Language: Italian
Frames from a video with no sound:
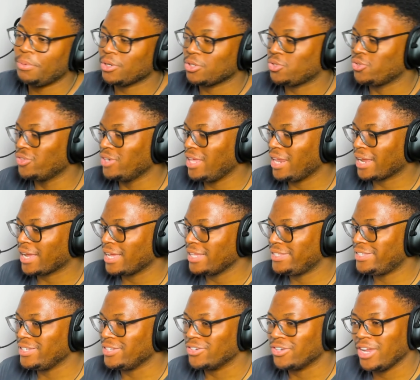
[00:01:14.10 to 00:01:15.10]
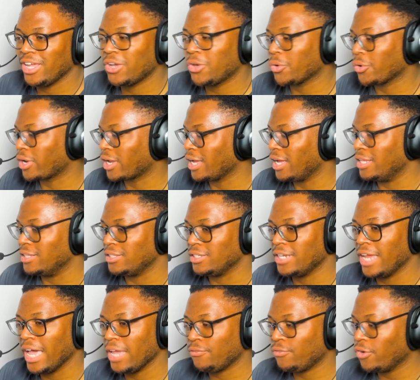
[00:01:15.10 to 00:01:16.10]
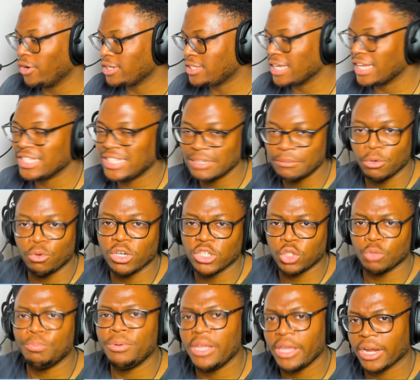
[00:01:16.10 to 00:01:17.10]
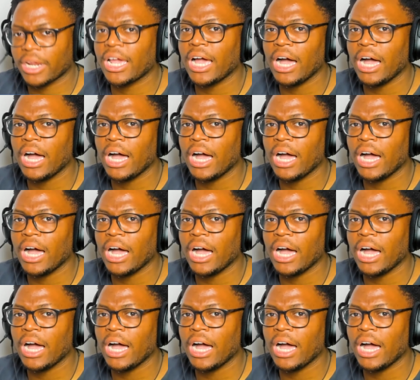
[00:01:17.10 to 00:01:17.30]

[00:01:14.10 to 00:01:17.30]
persone, ragazzi, non è croccante. Dai, forza, alziamo questo player